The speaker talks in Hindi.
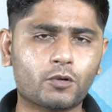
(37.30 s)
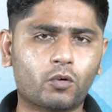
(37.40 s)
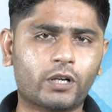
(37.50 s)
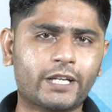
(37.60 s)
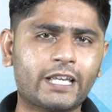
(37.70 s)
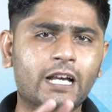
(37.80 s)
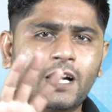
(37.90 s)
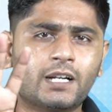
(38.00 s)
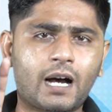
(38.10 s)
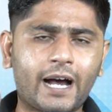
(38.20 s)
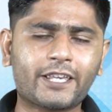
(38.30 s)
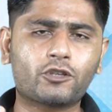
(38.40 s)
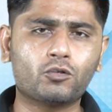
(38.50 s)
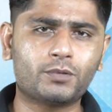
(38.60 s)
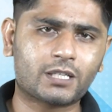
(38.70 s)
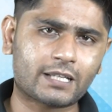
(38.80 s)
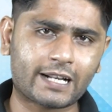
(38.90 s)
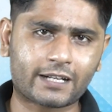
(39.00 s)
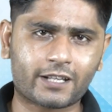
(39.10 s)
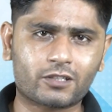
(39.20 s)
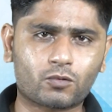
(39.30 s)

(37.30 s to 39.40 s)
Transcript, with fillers: भी ऑलरेडी आई क्यूब जैसा इलेक्ट्रिक